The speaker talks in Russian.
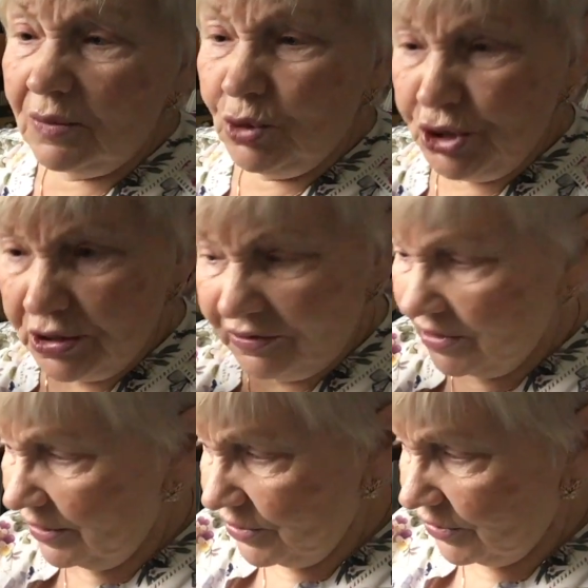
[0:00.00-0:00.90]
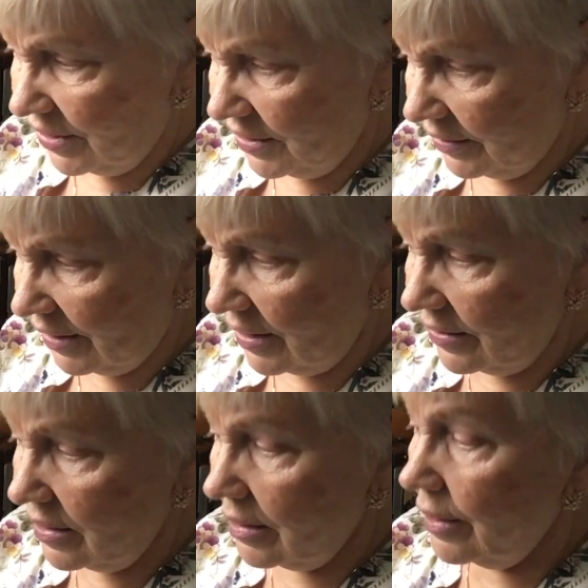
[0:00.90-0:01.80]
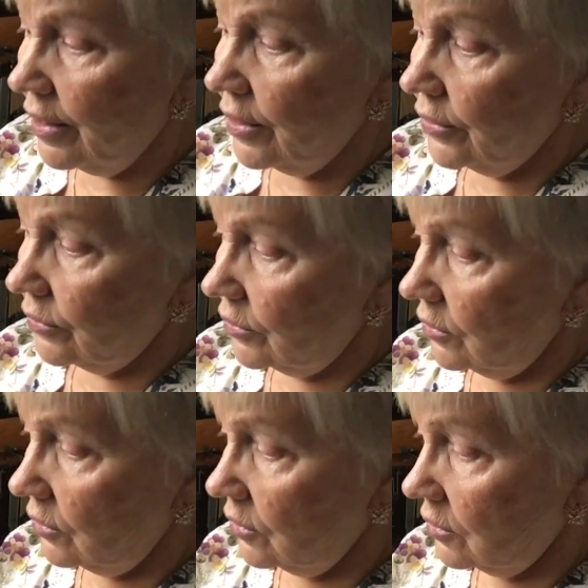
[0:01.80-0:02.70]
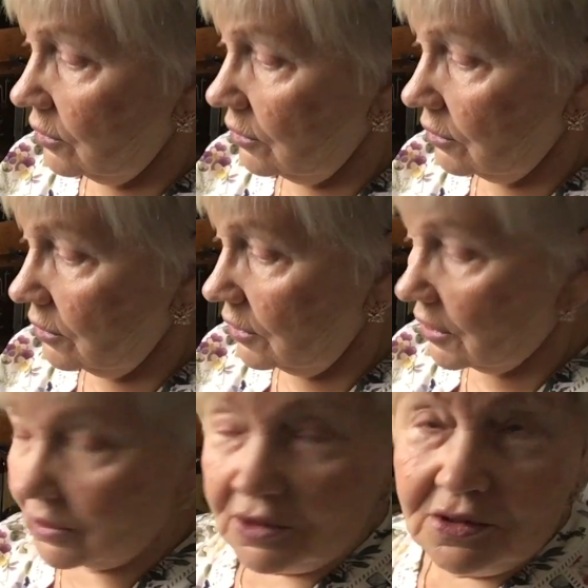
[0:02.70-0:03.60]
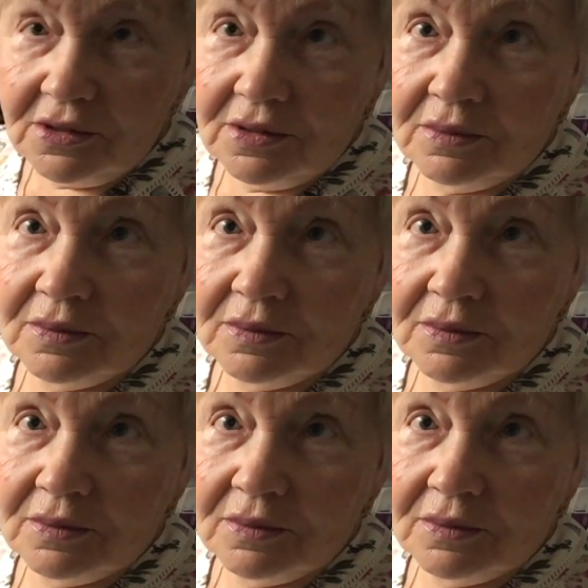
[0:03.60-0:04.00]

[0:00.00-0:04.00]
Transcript: мужчина выглядит оригинальнее и, и радостнее.